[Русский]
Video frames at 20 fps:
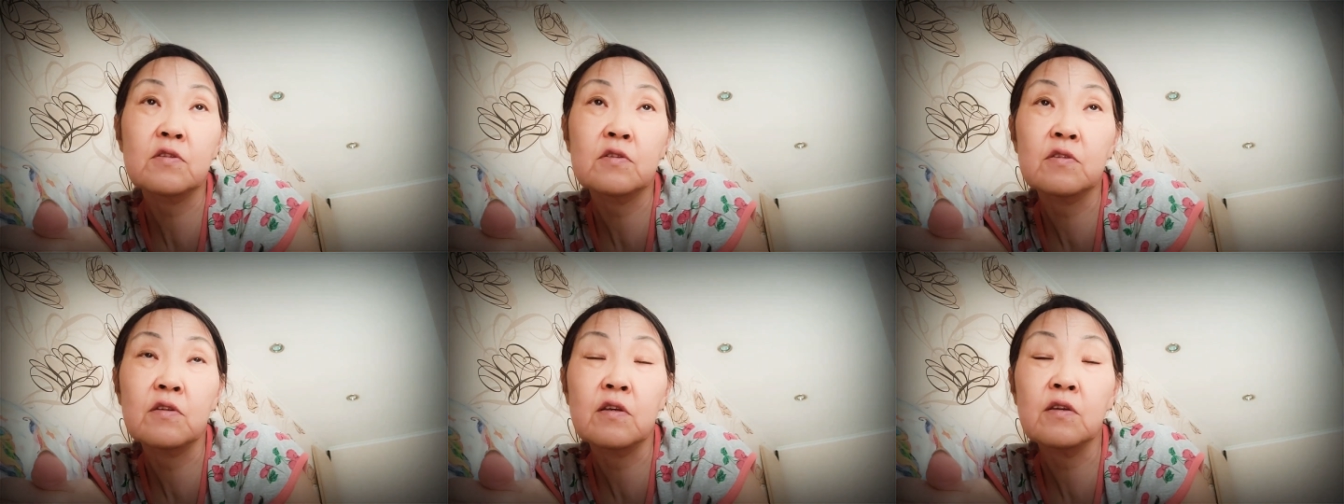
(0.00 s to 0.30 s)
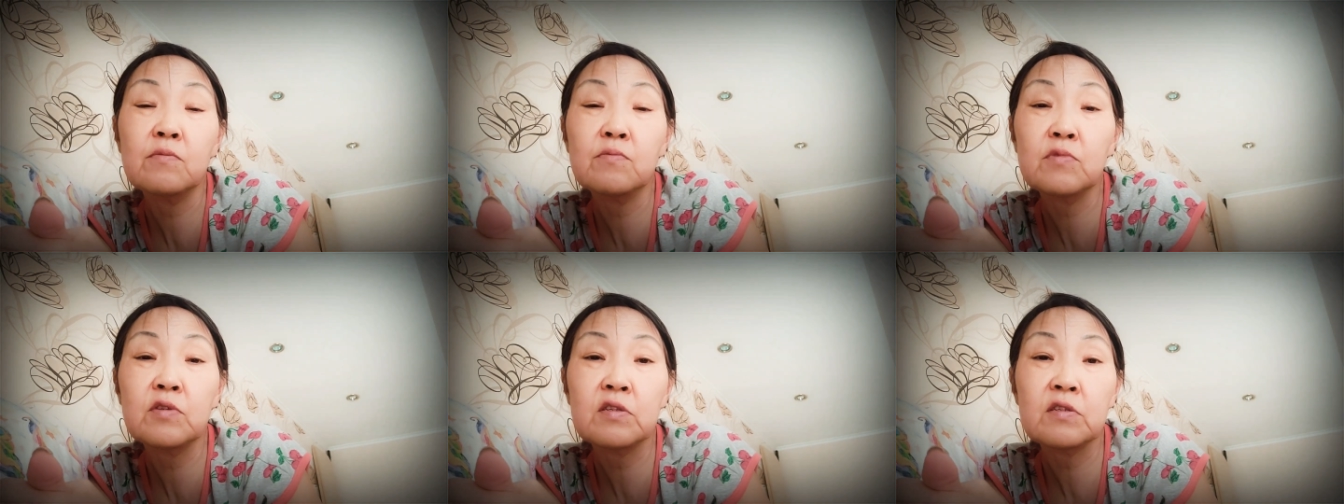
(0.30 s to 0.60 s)

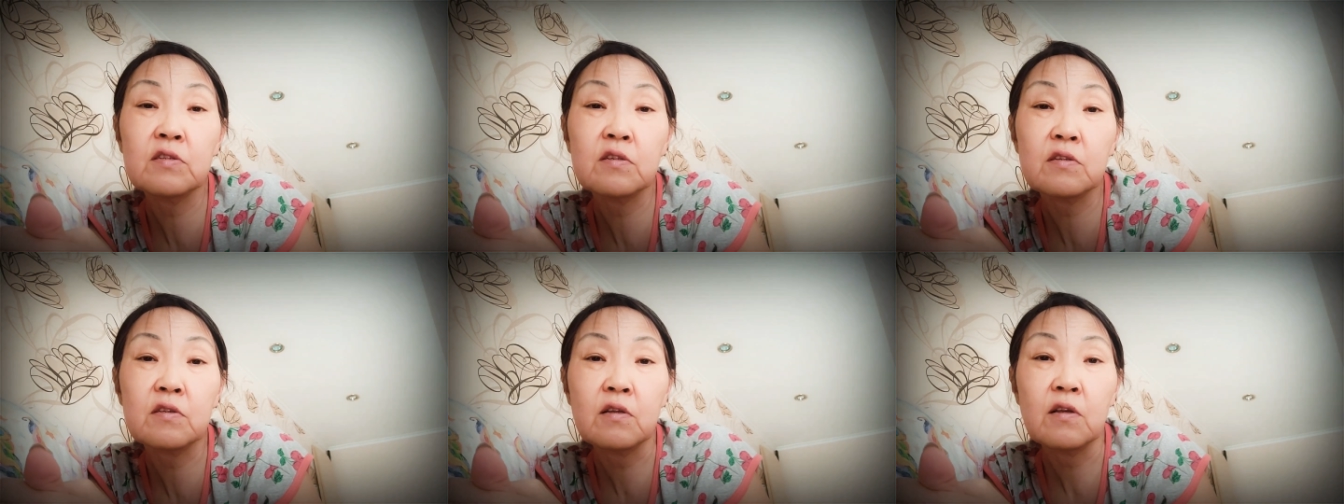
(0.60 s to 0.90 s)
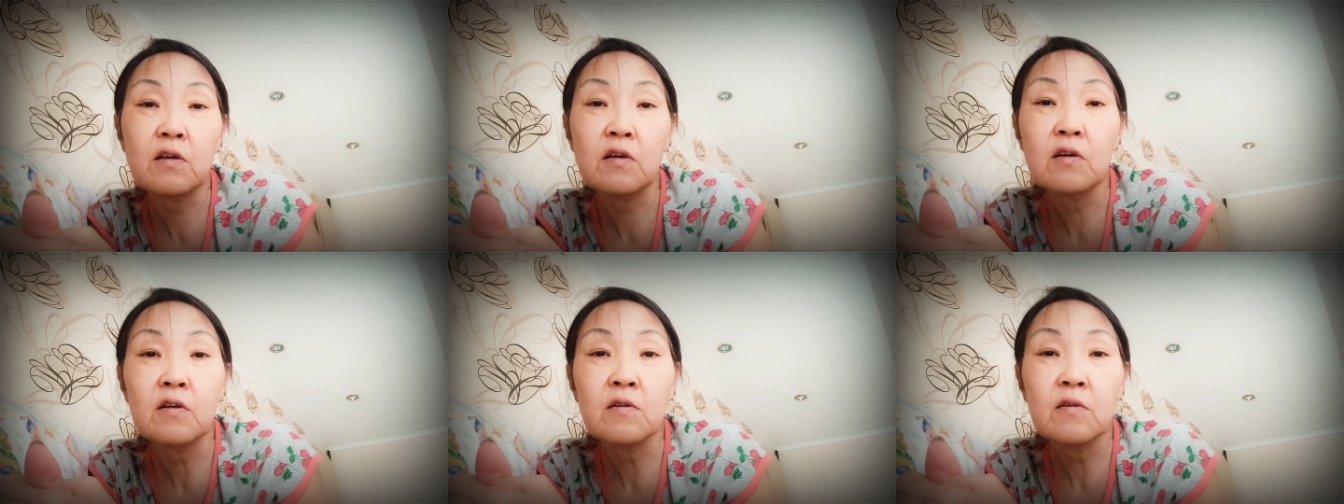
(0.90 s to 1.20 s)
70
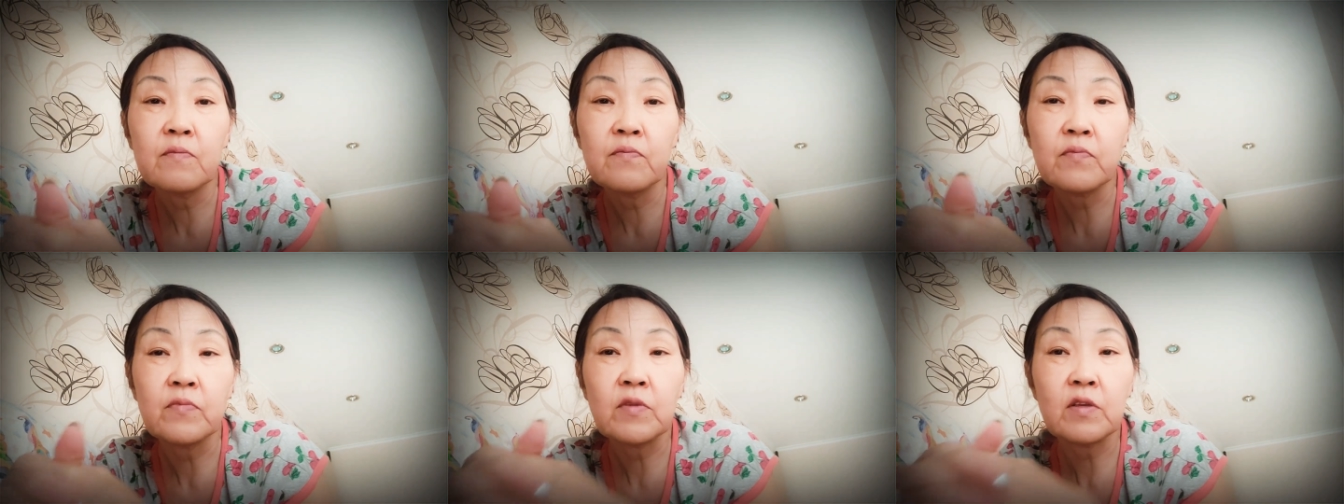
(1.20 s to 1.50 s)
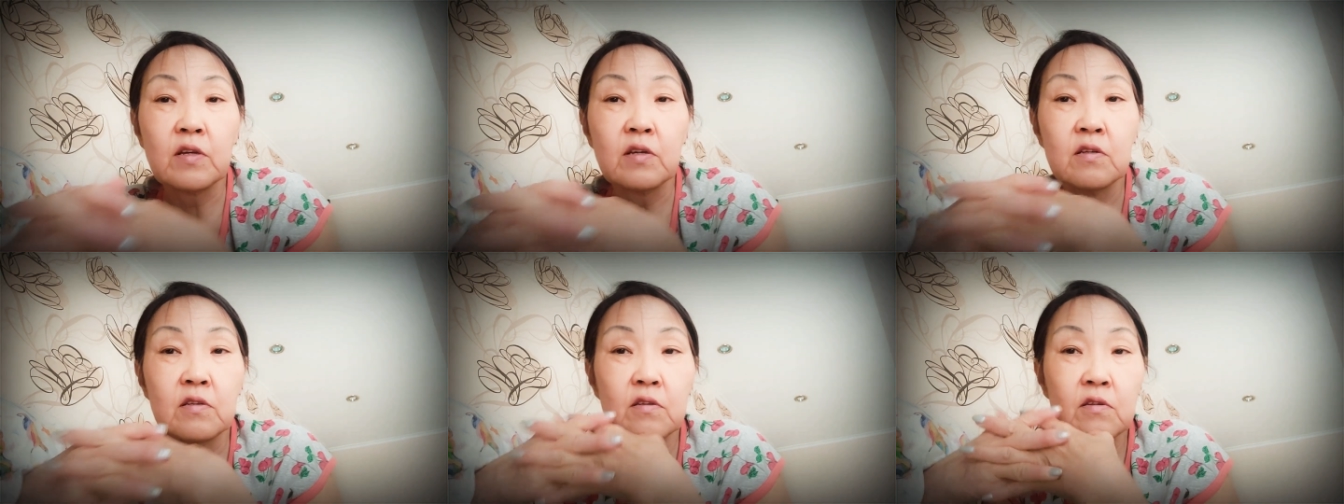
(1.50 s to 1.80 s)

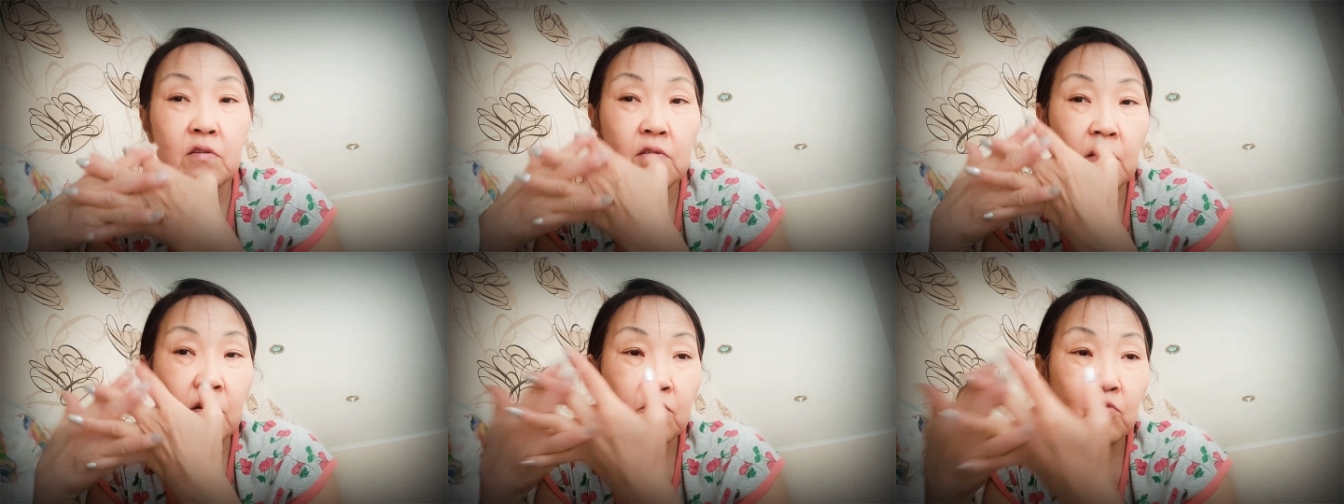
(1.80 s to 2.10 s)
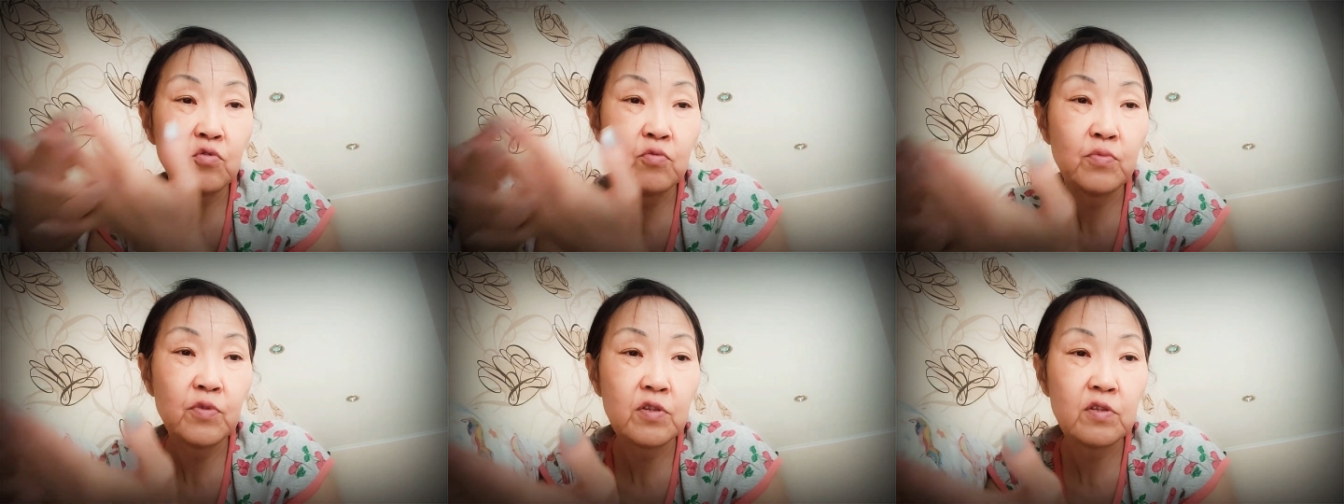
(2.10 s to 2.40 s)
этот
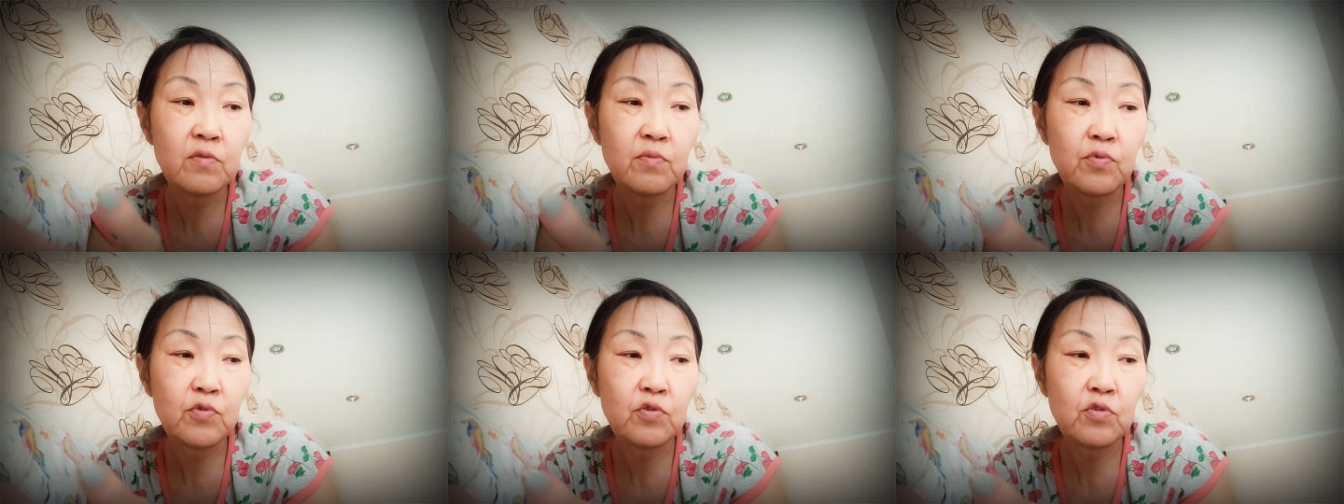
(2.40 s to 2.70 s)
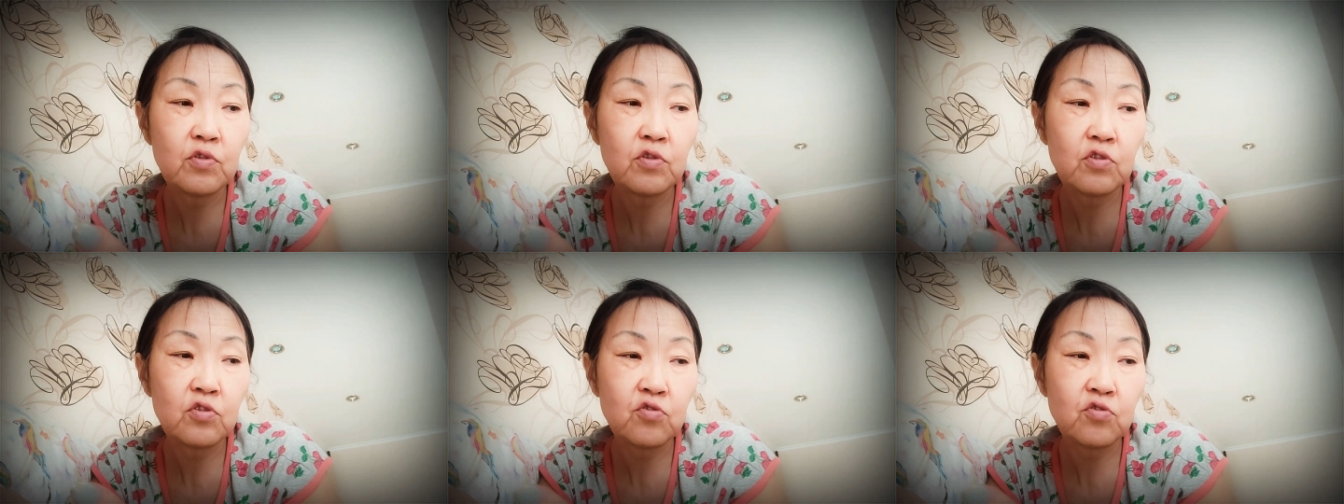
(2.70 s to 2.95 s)
аргумент будет